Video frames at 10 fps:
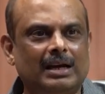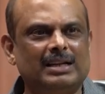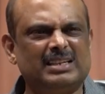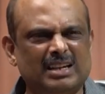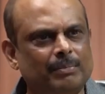
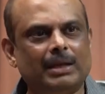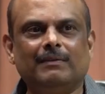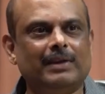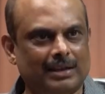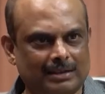ఆ చిన్న
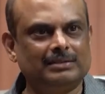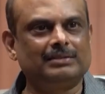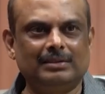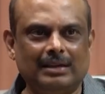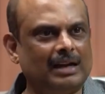భయమే
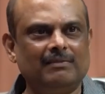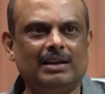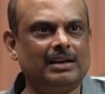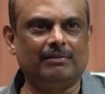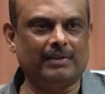
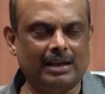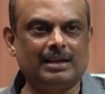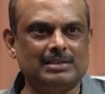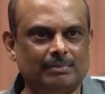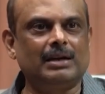దానివల్లే
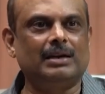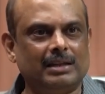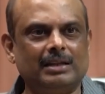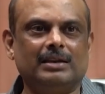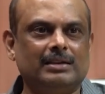ఫ్రాంక్గా చెప్పాలంటే
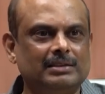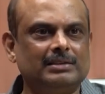అదే